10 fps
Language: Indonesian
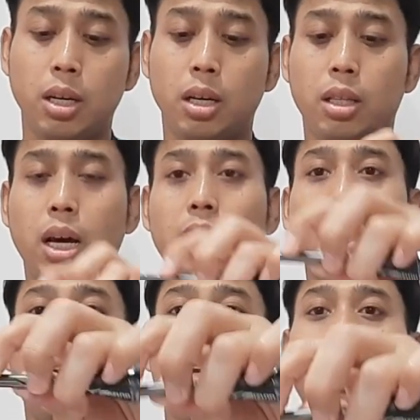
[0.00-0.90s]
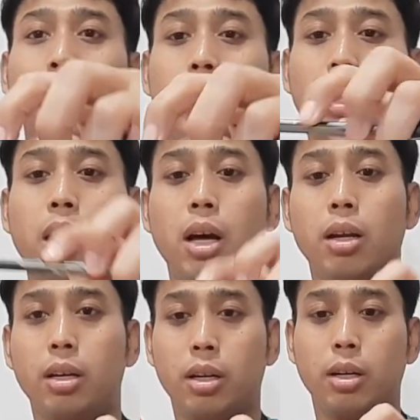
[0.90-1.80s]
tengah-tengah Ini kalau ada
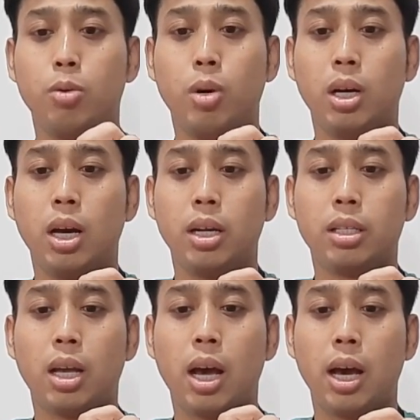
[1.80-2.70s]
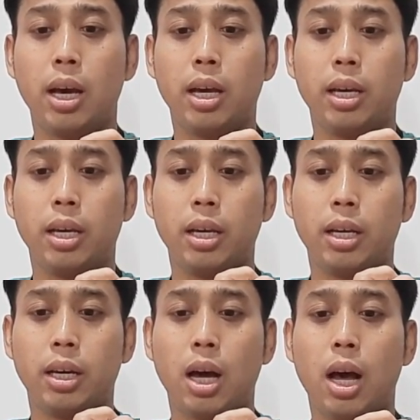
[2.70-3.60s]
uh, dua garis high
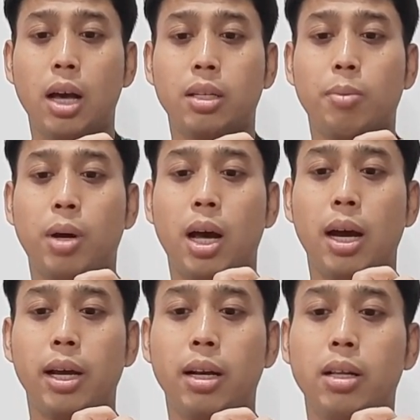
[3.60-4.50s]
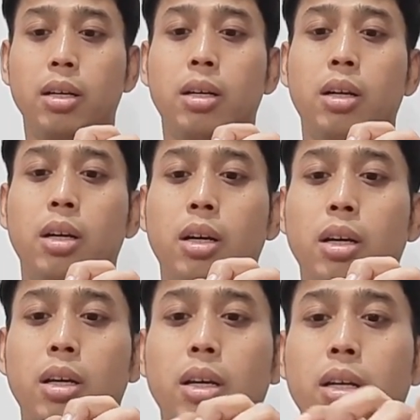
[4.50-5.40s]
HH sama HL
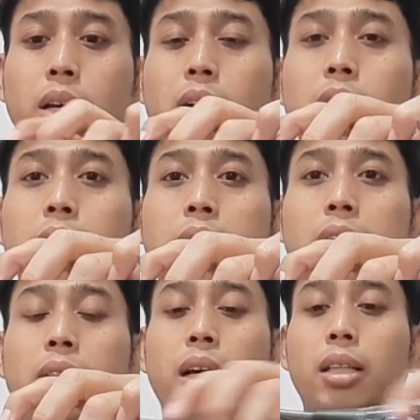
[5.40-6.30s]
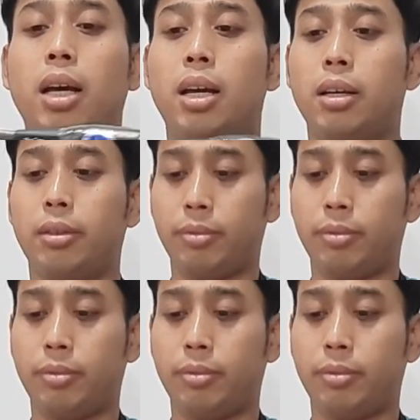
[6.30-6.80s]
dia ada di tengah-tengah